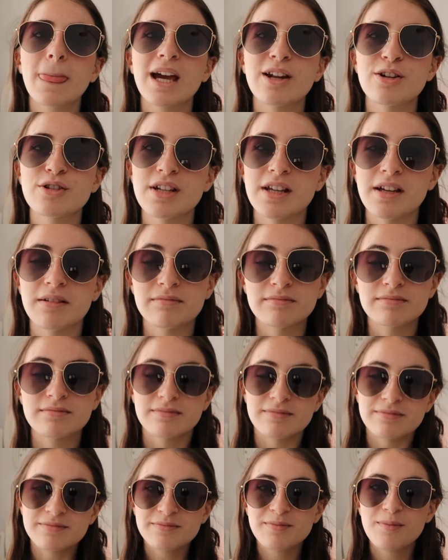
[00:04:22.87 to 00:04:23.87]
no sé,
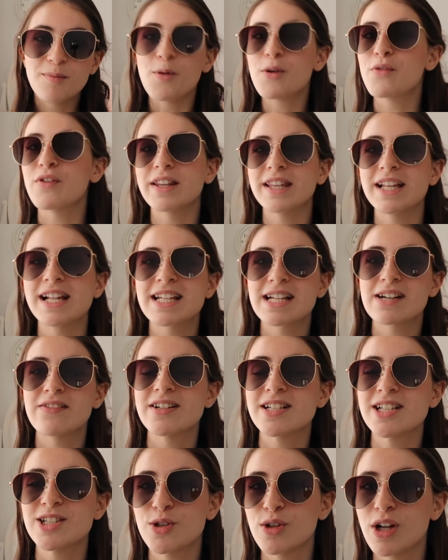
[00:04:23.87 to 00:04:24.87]
mm, muy fan de las
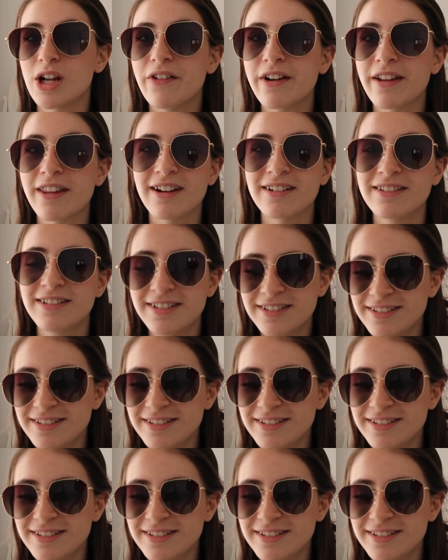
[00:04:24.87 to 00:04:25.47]
gafas de sol, la verdad.